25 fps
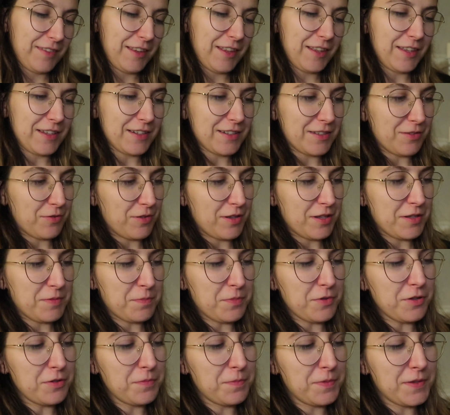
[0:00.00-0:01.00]
I jeszcze to jest
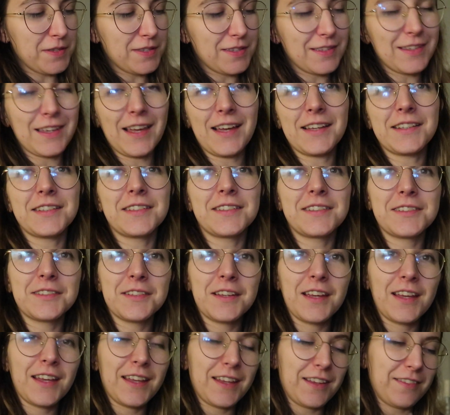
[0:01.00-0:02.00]
podpis Jaś
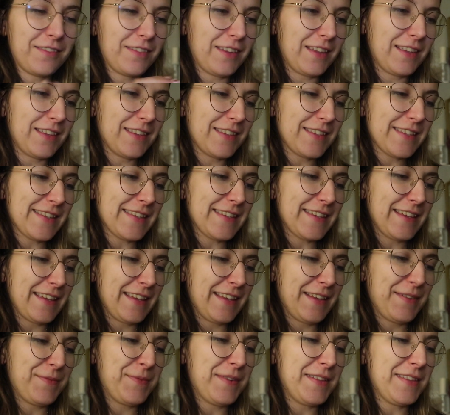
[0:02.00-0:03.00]
więc
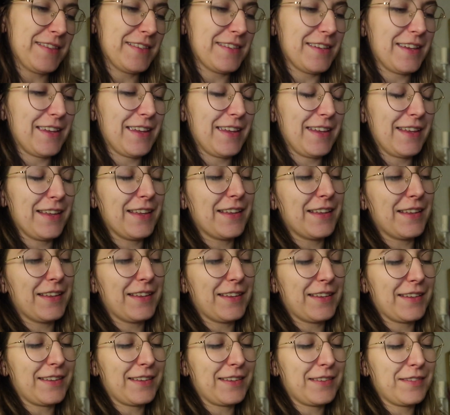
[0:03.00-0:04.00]
e, będzie, e,